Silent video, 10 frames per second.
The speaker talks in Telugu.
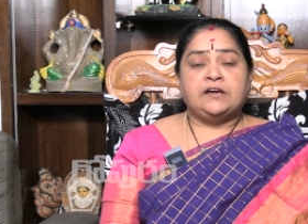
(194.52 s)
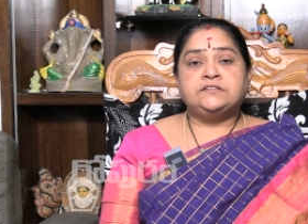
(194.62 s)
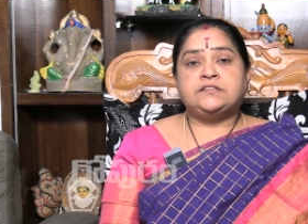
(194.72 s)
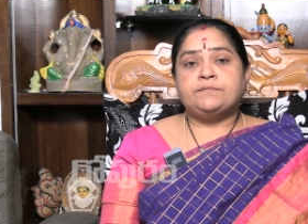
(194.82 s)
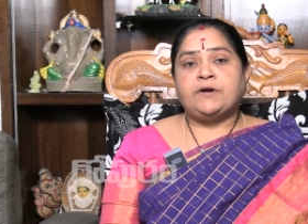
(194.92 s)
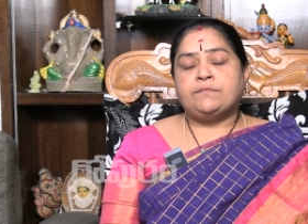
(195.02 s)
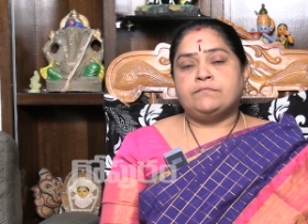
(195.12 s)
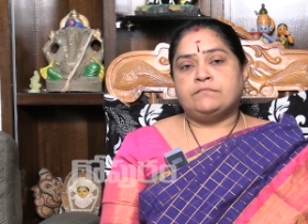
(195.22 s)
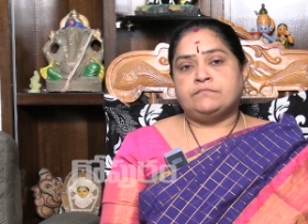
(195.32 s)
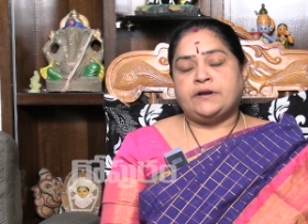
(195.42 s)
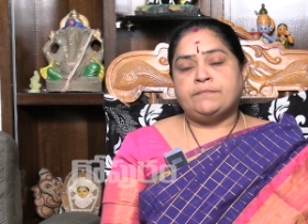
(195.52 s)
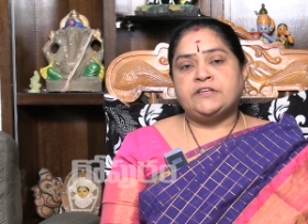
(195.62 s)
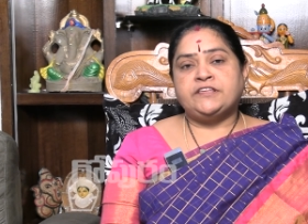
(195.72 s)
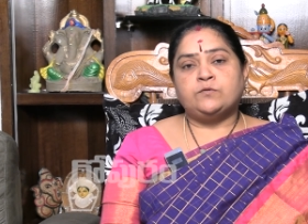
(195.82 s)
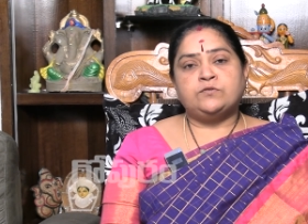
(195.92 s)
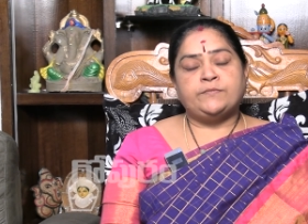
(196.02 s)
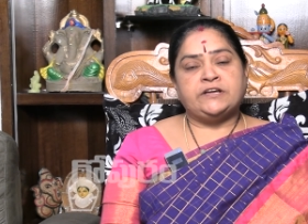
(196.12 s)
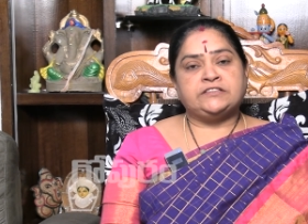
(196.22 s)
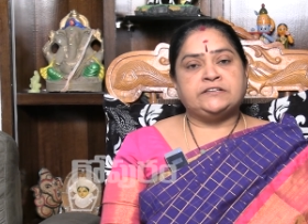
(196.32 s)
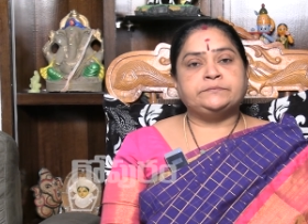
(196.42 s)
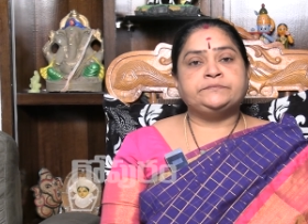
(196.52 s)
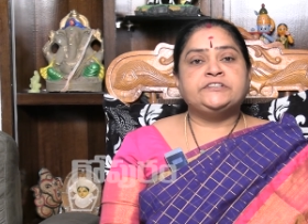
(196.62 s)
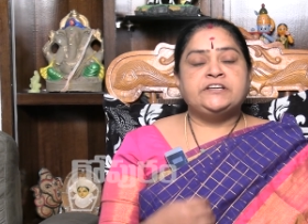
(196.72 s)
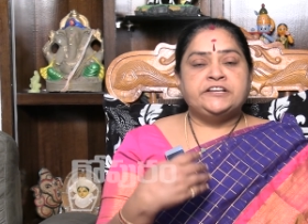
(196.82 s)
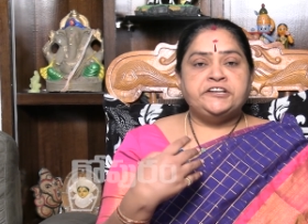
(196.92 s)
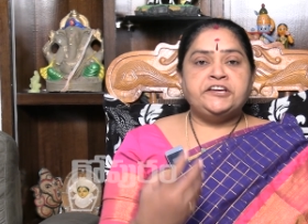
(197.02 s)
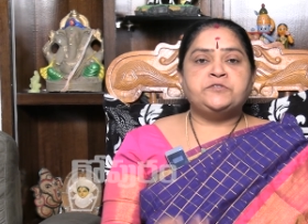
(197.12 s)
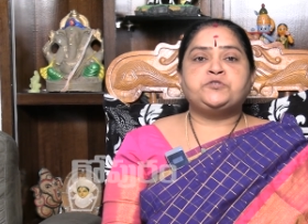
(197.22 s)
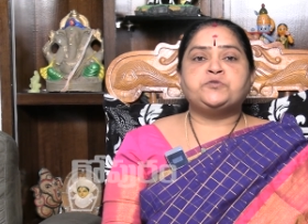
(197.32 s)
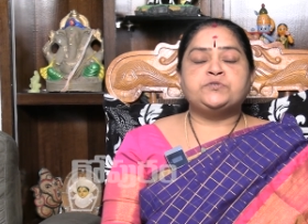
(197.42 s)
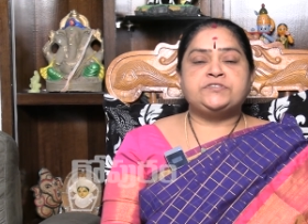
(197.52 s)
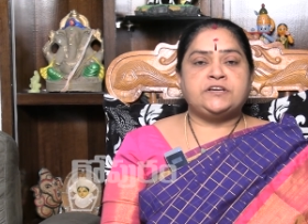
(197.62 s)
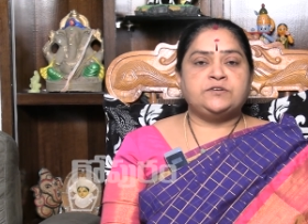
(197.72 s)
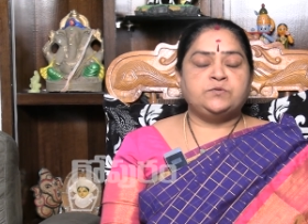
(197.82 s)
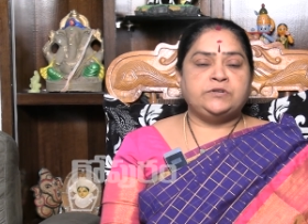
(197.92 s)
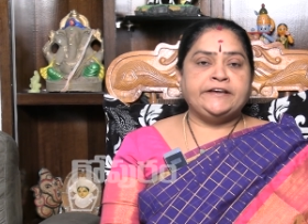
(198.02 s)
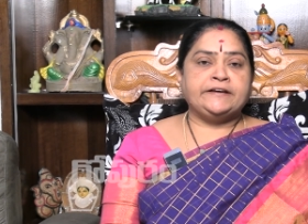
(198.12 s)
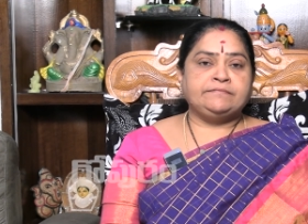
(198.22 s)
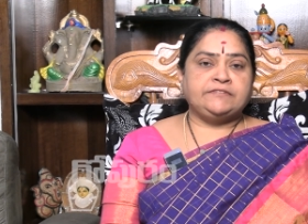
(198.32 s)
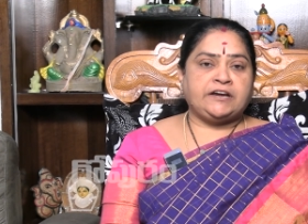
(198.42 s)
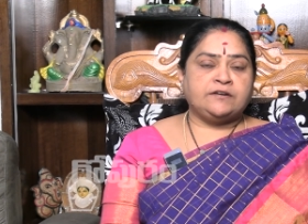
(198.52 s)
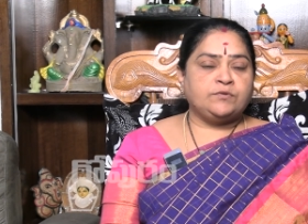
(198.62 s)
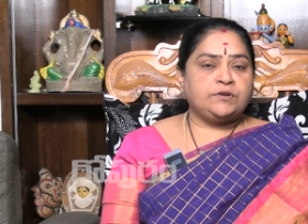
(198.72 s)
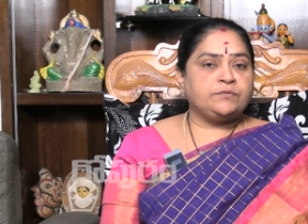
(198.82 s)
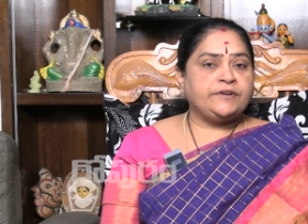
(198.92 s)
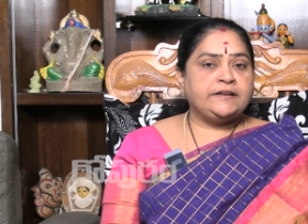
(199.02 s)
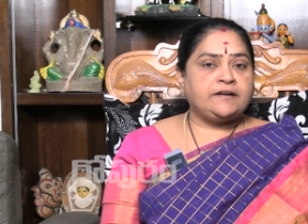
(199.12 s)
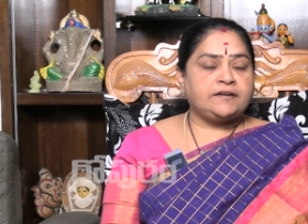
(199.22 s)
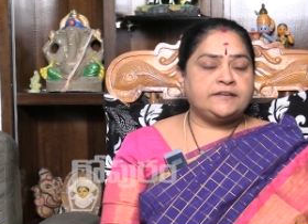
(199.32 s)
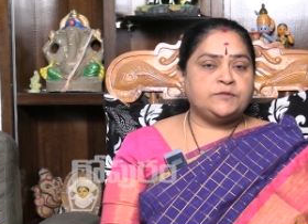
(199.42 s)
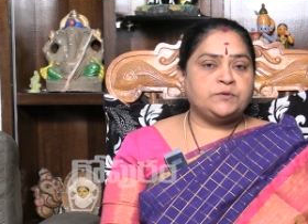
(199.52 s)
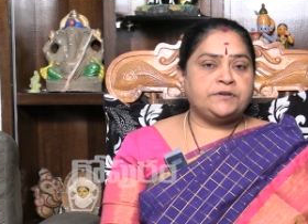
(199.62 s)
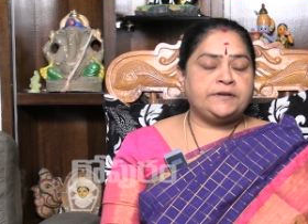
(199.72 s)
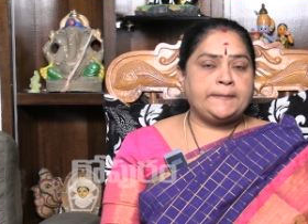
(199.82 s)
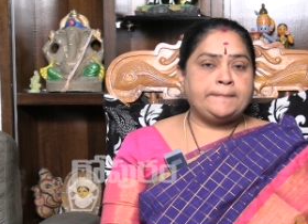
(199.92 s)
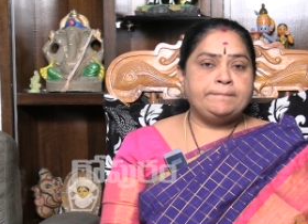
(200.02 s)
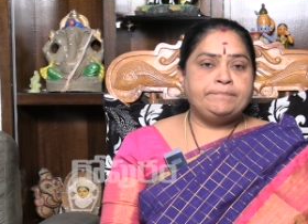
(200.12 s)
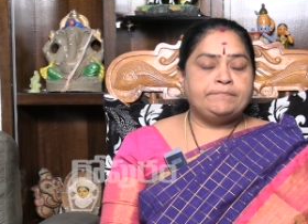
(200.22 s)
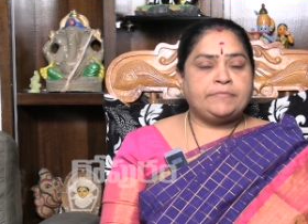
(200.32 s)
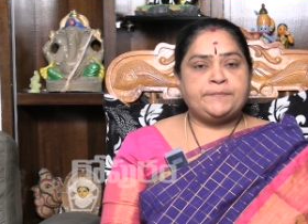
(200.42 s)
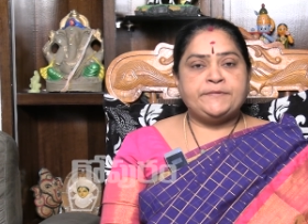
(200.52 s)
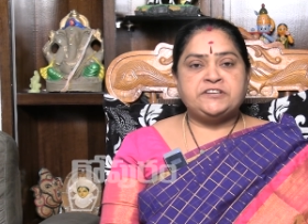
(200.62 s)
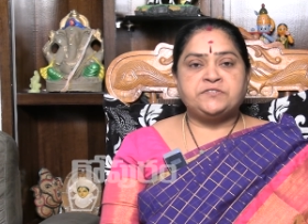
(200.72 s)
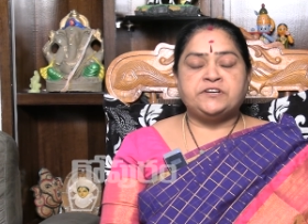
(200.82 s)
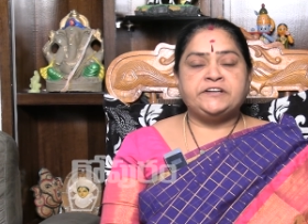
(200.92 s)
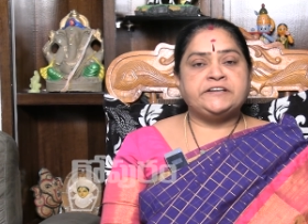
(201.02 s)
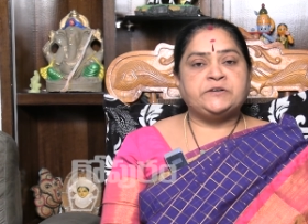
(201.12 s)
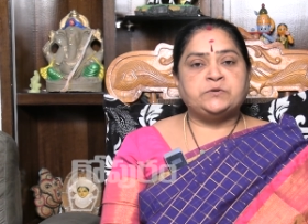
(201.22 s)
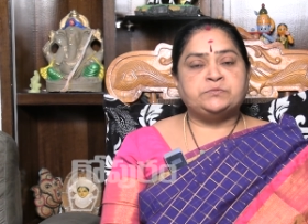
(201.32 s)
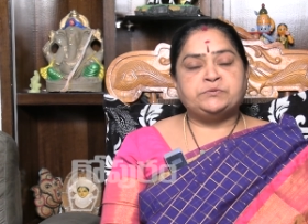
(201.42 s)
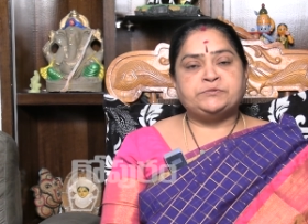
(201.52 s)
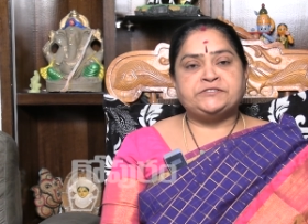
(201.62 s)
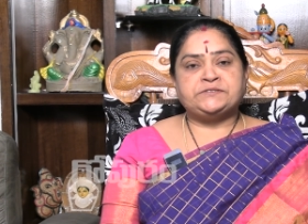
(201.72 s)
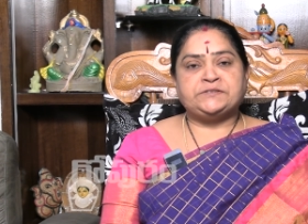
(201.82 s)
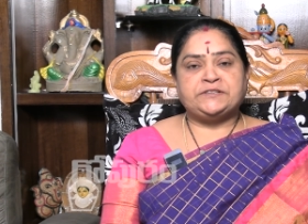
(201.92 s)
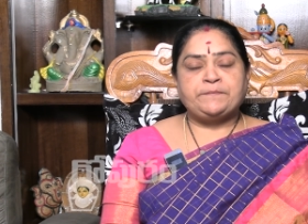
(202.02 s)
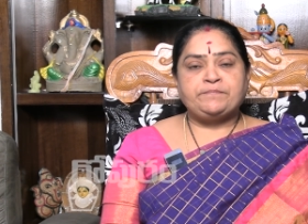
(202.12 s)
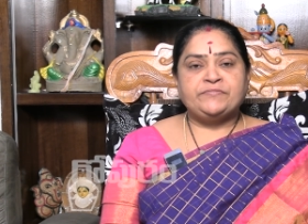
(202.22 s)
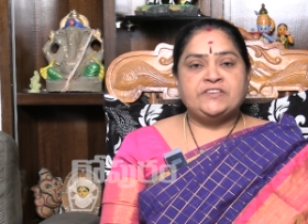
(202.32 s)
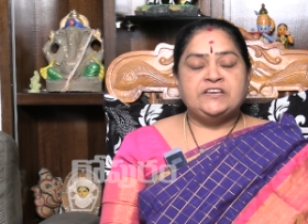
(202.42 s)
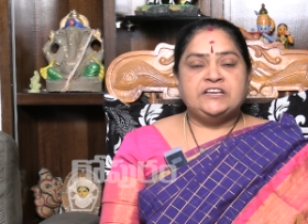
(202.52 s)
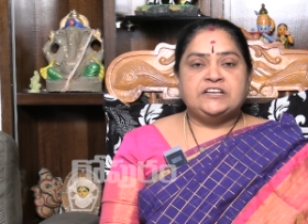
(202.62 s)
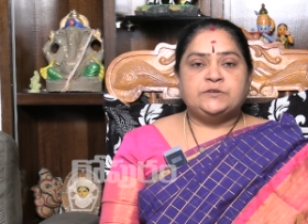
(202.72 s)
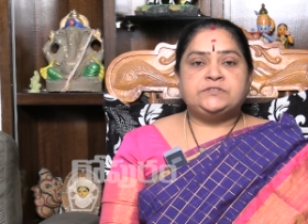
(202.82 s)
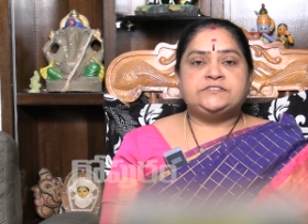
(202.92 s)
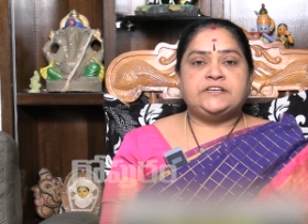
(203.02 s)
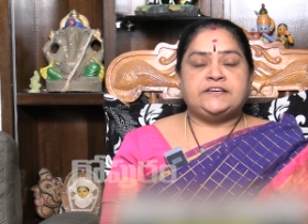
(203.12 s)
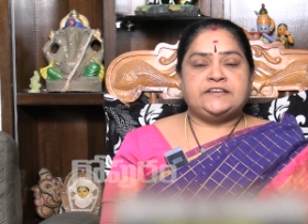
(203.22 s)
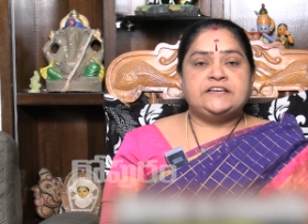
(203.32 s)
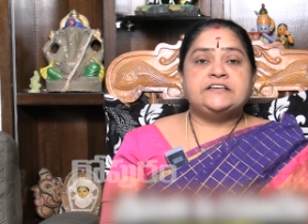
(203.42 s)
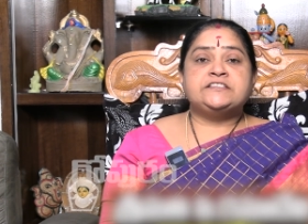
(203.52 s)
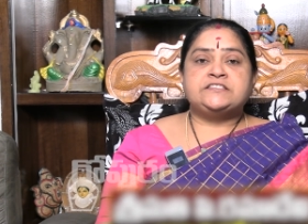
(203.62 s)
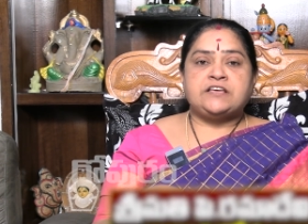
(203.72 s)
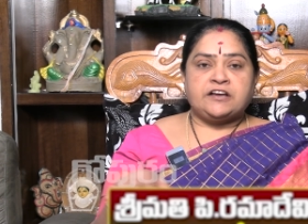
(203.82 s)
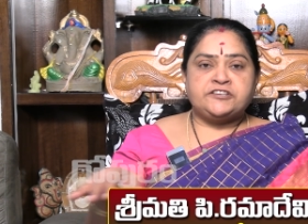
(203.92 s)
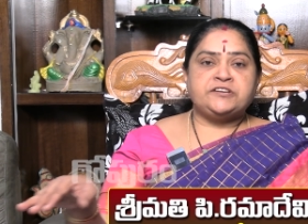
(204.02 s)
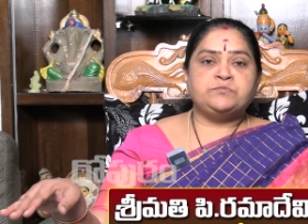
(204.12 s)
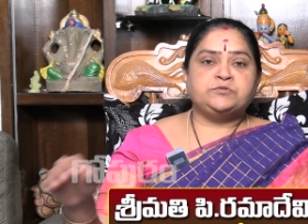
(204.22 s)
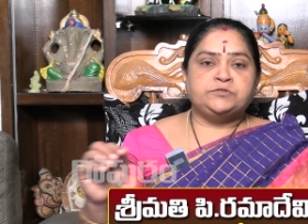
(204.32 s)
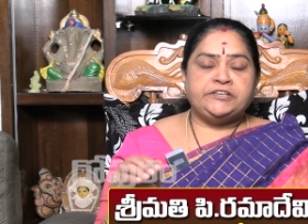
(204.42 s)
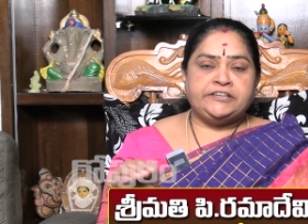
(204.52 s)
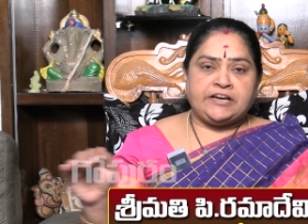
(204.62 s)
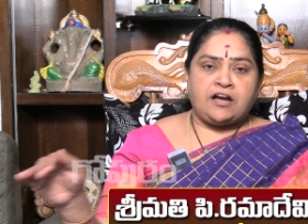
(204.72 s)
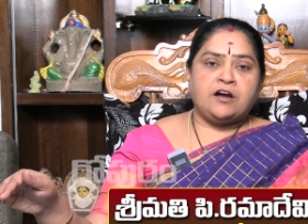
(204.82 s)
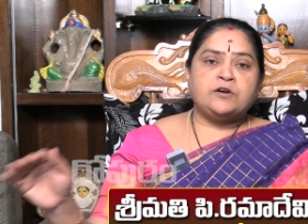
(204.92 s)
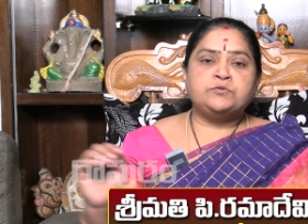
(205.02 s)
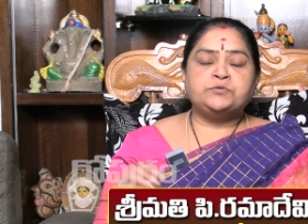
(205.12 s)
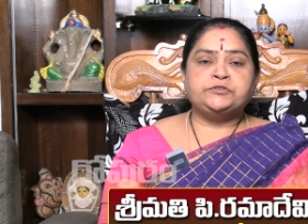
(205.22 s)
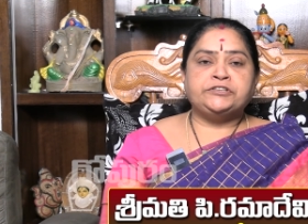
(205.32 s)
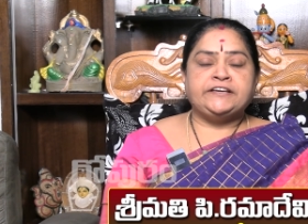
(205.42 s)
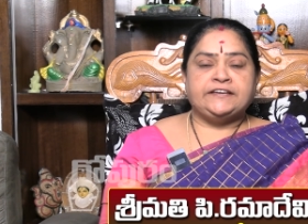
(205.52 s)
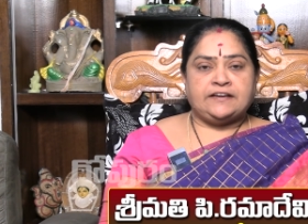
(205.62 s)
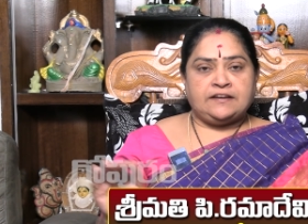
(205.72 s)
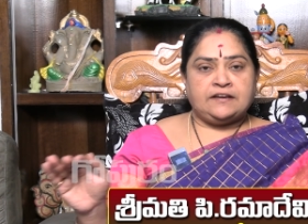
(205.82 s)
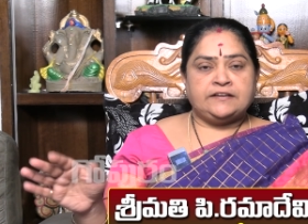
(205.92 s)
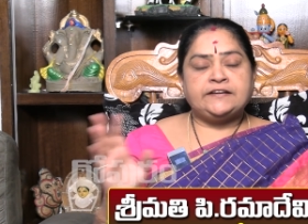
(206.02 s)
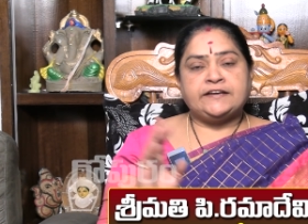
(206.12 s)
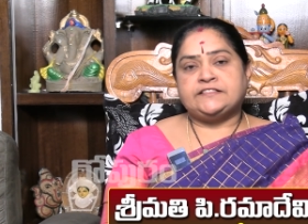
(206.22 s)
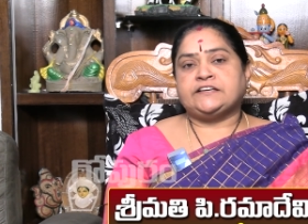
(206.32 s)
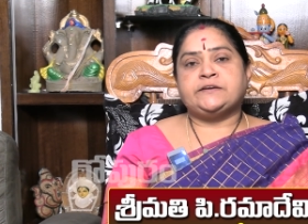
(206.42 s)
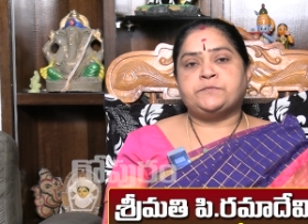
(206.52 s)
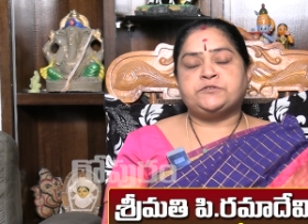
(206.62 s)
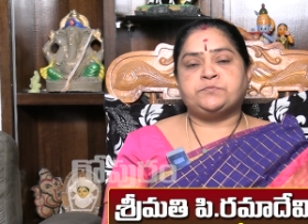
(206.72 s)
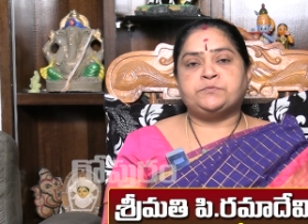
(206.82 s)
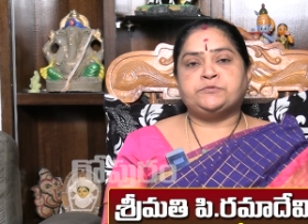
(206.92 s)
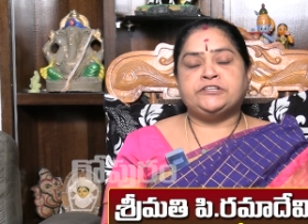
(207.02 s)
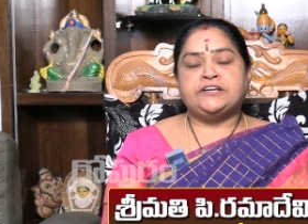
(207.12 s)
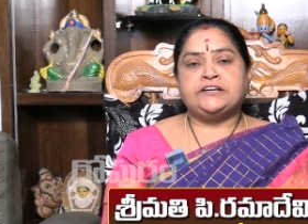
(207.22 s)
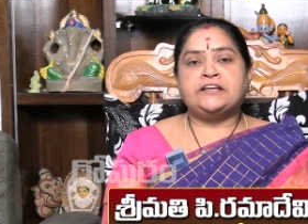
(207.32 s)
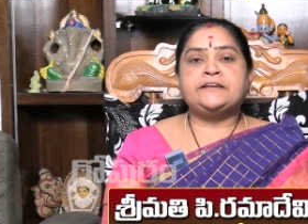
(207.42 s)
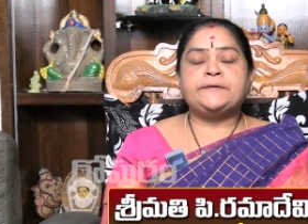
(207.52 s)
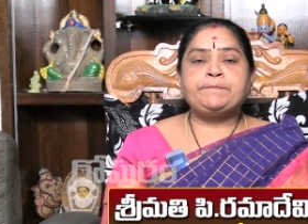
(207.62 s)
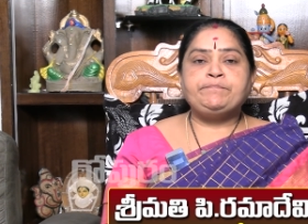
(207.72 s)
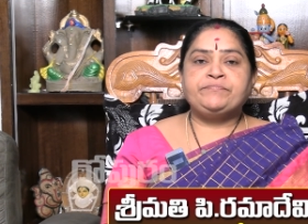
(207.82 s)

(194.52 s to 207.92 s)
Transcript: అయితే బా బ్రహ్మదేవుడు మాత్రం నేను చూశాను లింగం ఎక్కడి వరకు వెళ్ళి ఆగిందో అంటే పరమేశ్వరుడికి కోపం వస్తుంది వస్తే సాక్ష్యము ఈ ఆవు ఉంది అలాగే కేతకీ పుష్పం ఉంది అంటానే